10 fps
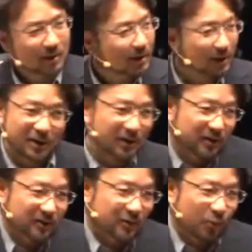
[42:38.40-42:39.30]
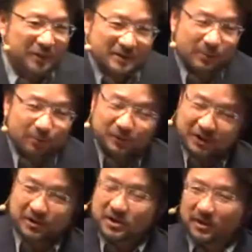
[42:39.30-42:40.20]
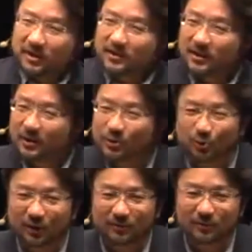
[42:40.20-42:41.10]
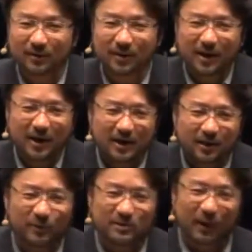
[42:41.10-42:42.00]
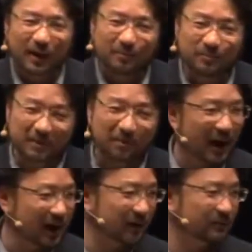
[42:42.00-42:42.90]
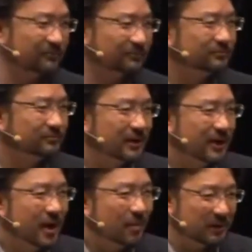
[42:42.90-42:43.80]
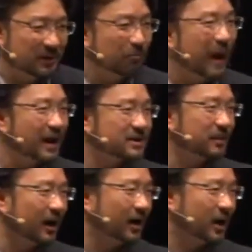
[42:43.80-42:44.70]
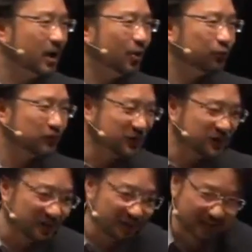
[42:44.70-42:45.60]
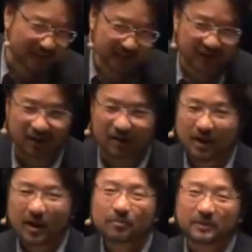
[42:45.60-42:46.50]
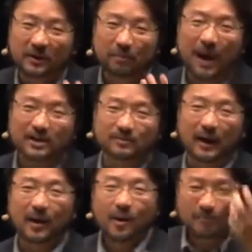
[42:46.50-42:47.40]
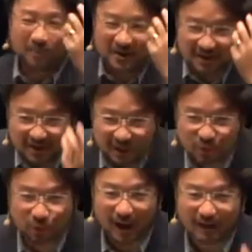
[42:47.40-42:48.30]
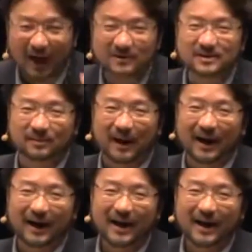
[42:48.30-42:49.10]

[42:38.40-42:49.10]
哎，为什么不仅仅的跟着耶稣呢？因为什么？彼得怕，彼得怕什么？付上生命的代价。彼得怕什么？被人认出来，他是什么？